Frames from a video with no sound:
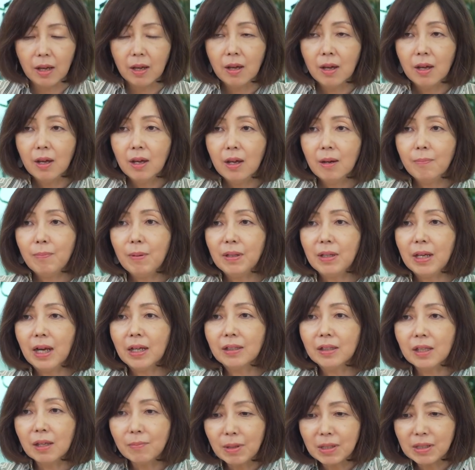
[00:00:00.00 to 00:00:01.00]
やっぱり
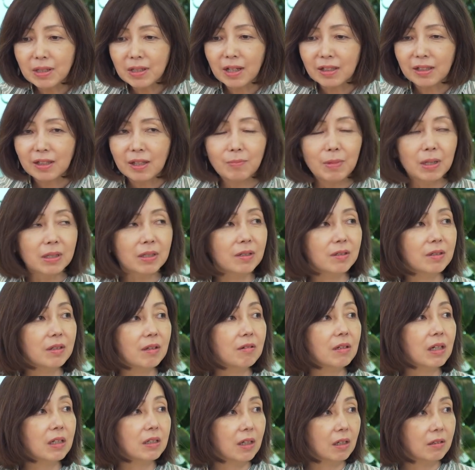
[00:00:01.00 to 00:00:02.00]
やってますやってますっ
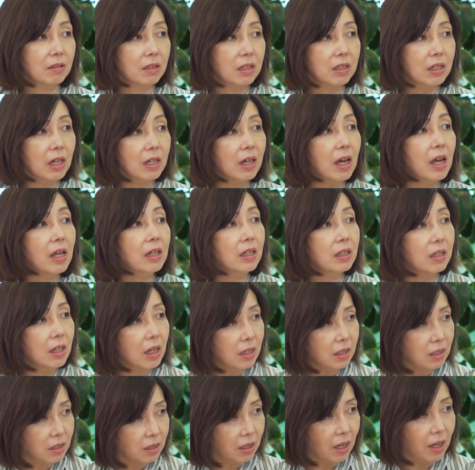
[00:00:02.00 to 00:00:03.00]
ていうだけじゃなくて社会に
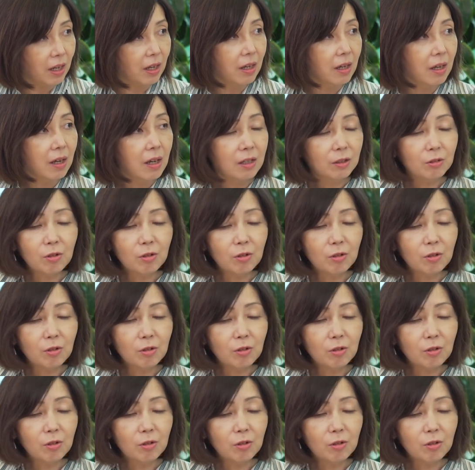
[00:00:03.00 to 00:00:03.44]
対して